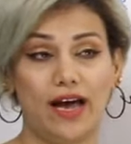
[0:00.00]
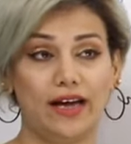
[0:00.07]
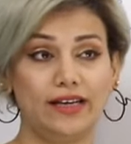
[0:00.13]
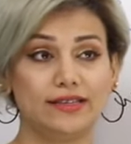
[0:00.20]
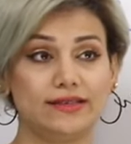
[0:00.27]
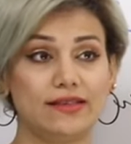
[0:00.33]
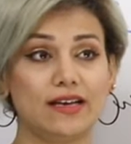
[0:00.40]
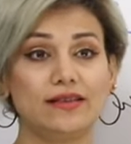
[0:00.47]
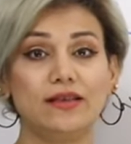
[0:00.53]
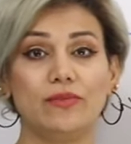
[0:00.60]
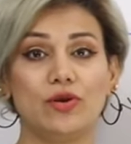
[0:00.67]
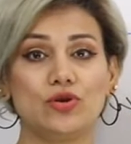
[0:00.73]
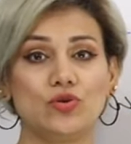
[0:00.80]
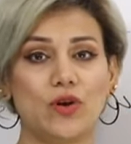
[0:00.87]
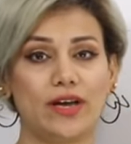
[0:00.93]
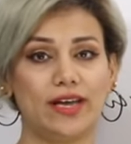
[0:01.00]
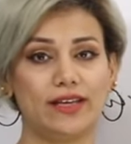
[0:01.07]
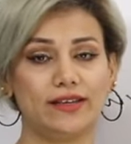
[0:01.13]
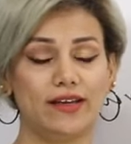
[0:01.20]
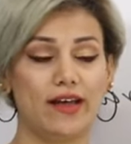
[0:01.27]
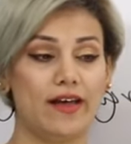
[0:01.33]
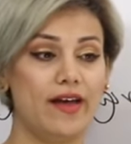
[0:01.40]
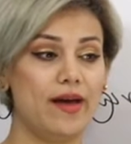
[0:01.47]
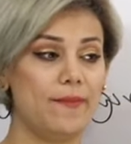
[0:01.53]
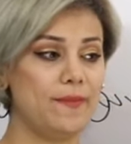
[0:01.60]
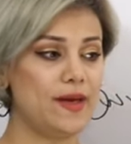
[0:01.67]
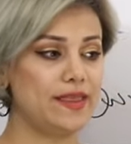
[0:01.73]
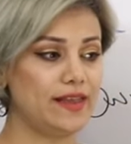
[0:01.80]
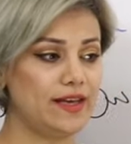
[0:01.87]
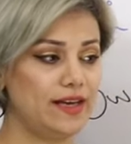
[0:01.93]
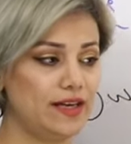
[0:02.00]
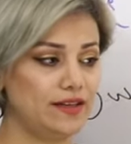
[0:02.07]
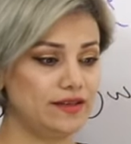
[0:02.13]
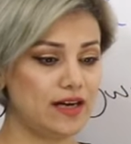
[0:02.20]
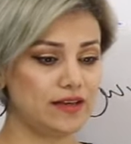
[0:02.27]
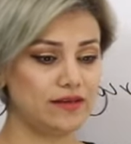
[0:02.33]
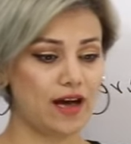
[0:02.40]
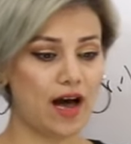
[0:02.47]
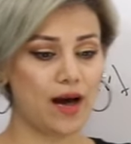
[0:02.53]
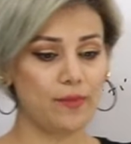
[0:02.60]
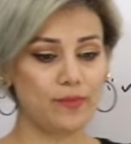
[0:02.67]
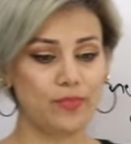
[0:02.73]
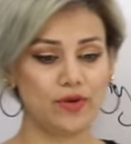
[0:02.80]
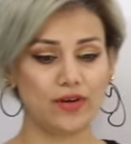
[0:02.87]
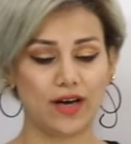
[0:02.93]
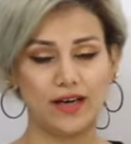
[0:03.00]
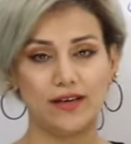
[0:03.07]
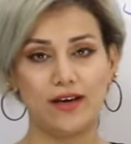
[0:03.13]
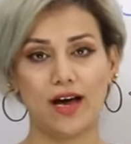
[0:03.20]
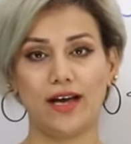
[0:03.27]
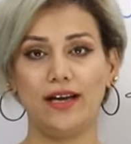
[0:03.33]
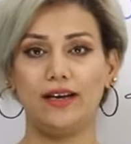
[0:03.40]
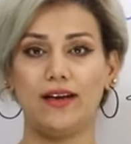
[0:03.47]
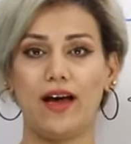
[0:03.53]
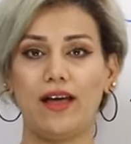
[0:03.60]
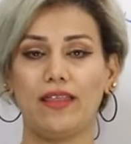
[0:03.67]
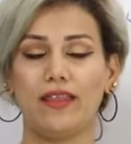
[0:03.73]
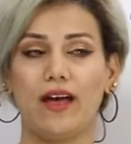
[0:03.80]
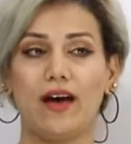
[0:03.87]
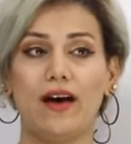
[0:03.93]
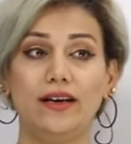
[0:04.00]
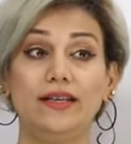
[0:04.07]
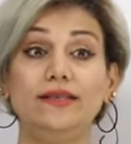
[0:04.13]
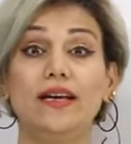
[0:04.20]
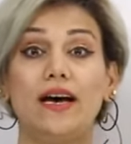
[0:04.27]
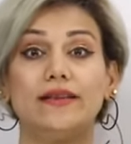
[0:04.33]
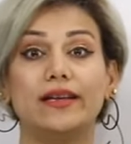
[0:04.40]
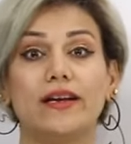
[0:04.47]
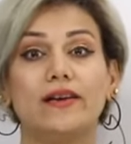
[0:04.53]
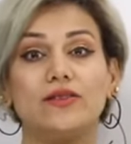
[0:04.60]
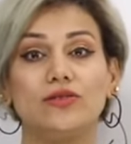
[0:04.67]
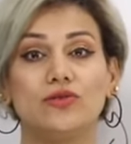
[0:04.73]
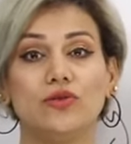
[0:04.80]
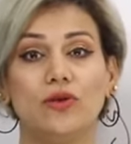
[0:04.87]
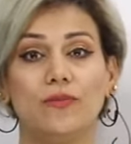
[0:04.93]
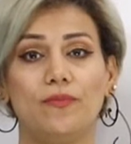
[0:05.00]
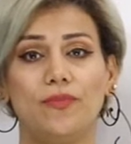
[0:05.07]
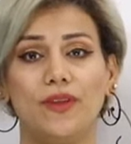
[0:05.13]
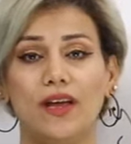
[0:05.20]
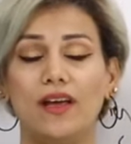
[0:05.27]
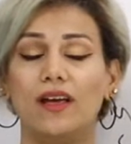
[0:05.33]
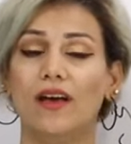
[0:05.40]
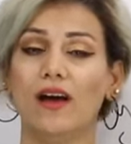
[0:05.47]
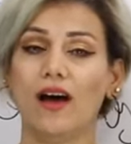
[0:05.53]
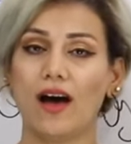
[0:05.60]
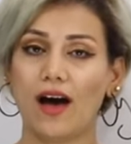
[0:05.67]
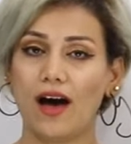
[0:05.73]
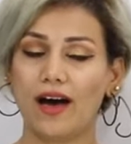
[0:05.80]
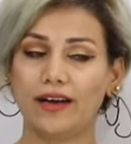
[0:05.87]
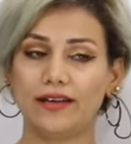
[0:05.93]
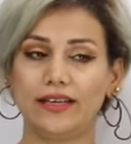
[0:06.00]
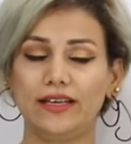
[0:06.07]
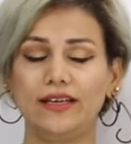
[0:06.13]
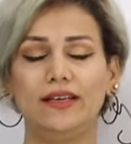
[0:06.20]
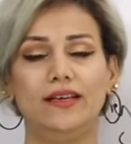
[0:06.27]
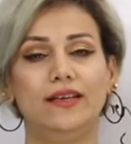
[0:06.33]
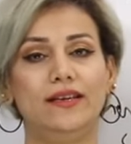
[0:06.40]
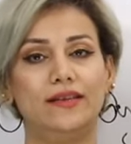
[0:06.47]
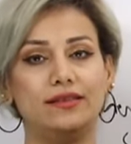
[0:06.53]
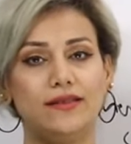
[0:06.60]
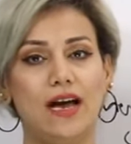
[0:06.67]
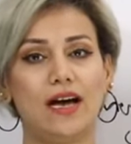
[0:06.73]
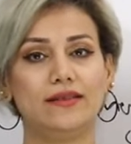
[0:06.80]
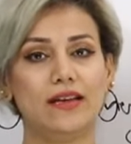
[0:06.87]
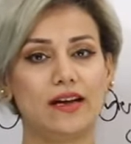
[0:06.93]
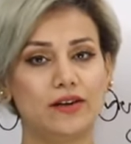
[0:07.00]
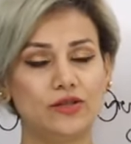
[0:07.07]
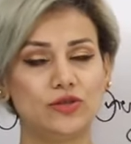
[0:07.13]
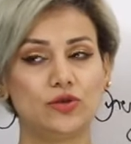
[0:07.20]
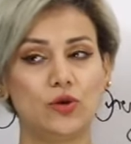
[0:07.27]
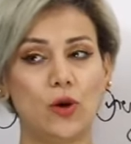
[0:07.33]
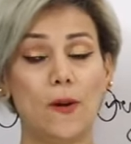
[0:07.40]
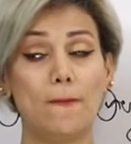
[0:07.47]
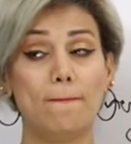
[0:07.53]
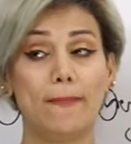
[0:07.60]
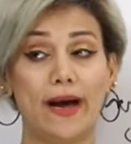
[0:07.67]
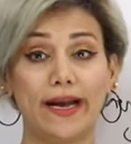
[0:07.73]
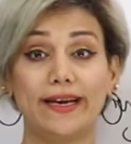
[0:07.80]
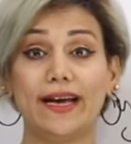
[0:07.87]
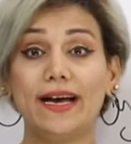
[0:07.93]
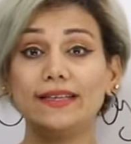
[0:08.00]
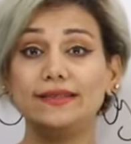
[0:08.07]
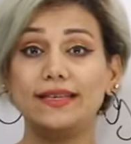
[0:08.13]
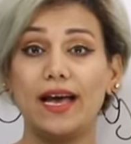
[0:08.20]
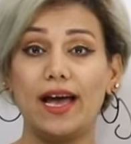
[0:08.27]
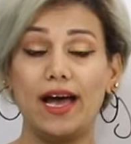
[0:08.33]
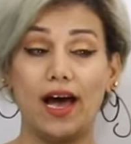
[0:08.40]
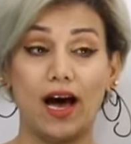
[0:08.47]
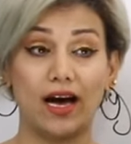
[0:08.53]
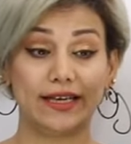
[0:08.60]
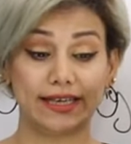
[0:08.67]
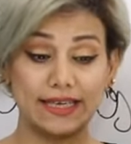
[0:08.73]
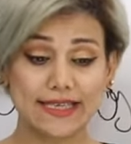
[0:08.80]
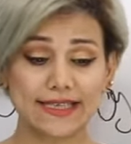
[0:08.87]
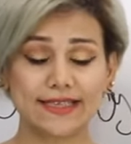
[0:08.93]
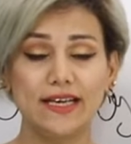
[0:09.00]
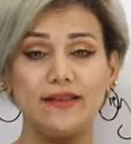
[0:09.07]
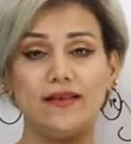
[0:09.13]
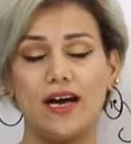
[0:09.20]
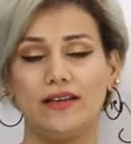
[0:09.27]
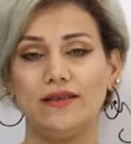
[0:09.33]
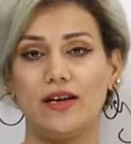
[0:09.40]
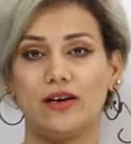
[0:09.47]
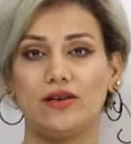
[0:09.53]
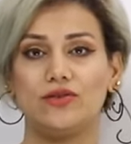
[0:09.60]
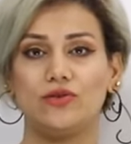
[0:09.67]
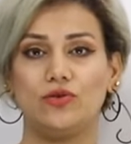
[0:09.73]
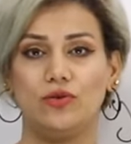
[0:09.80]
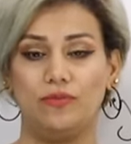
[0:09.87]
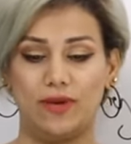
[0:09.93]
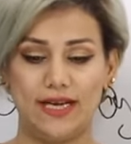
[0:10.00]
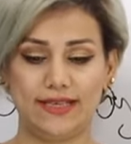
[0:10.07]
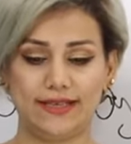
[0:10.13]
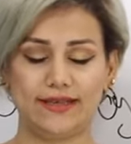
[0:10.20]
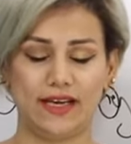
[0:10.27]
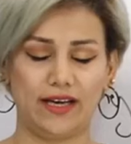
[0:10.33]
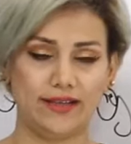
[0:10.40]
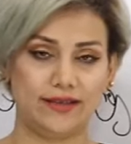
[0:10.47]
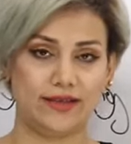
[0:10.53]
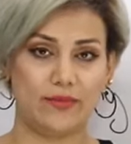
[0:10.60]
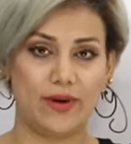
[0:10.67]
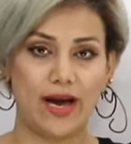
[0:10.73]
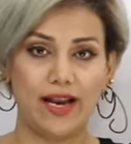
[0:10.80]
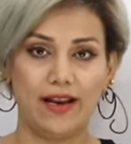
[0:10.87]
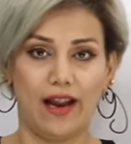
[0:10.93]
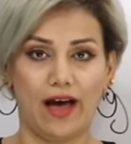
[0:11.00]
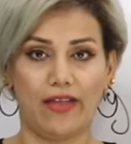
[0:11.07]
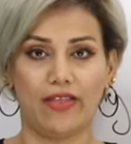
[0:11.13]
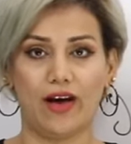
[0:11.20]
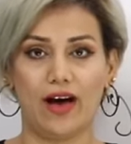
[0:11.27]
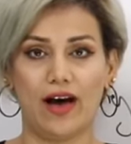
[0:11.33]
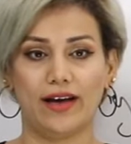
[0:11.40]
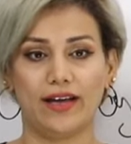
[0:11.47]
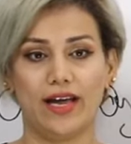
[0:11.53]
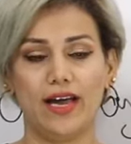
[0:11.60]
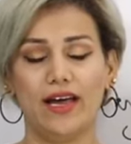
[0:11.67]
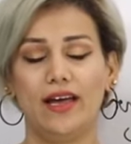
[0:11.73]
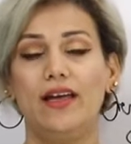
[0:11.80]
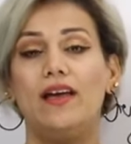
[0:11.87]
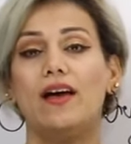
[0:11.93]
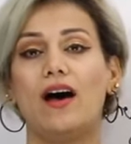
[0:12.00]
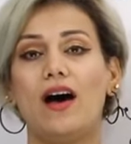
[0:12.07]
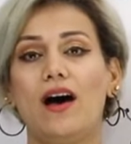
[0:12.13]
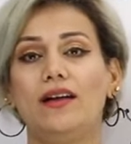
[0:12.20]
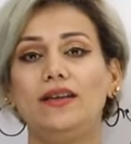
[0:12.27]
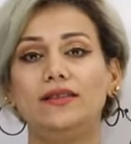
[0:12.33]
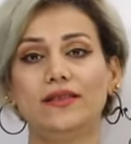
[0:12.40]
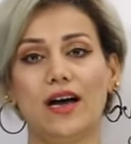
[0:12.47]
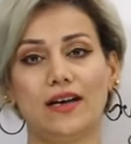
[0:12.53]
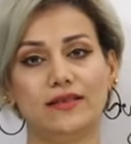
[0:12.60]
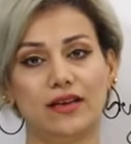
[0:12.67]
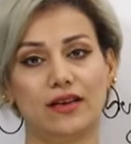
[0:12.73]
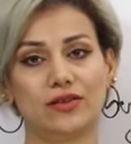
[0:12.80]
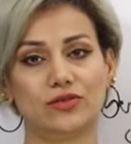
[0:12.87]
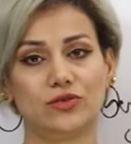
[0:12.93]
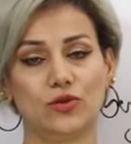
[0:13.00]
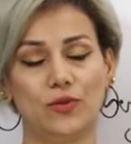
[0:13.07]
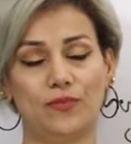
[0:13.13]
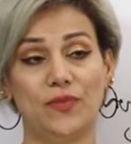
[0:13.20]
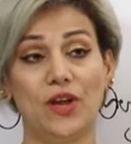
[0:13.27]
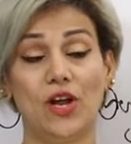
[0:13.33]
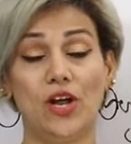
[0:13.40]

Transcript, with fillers: أنا يعني استخدمه شو وقت مثلا درد أعبر عن هاي اللحظة أني دا أدرسكم أني دا أدرسكم معناتها أني هسه دا أدرسكم هسه هسه بهاي اللحظة هاي أني دا أدرسكم